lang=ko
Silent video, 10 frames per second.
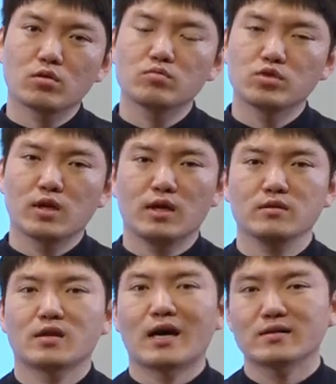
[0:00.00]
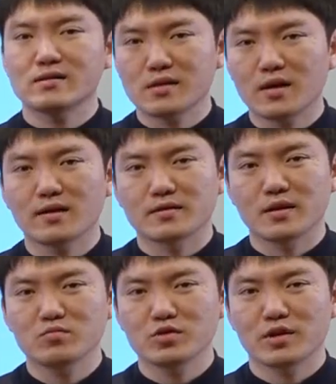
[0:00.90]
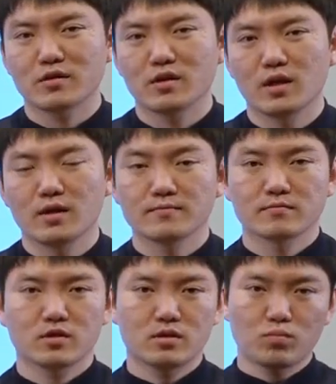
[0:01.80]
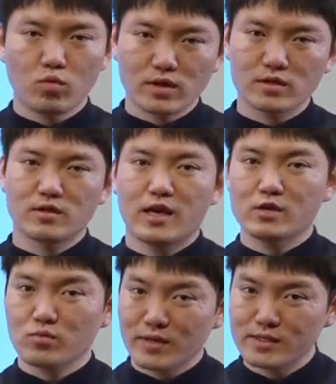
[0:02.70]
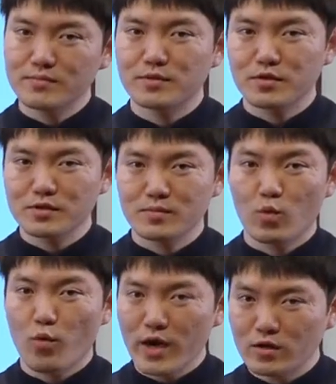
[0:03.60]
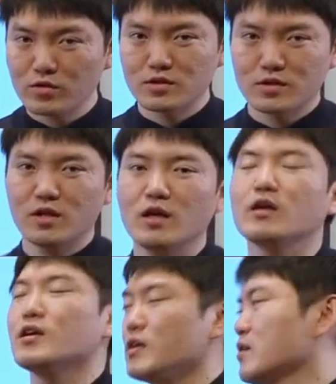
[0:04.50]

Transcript: 여러분이랑 다르게 생각하기 때문이에요. 제가 본강시에서 계속 말씀드렸습니다. 왜 그런지.